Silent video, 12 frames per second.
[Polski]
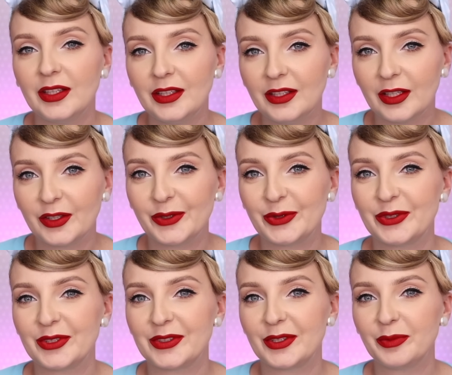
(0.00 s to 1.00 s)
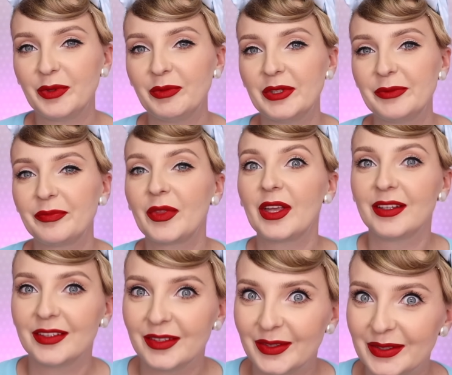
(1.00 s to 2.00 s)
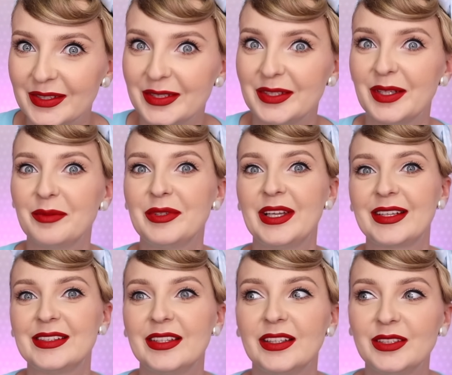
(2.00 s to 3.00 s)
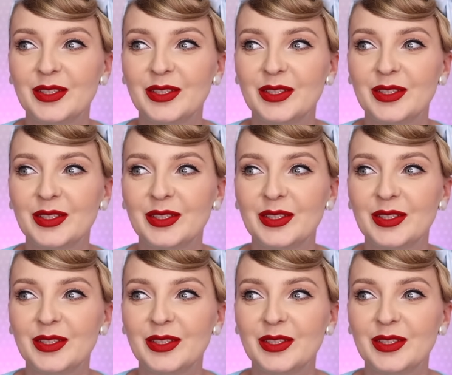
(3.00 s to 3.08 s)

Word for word: I jak już to zrobimy, to zaczynamy lekcję.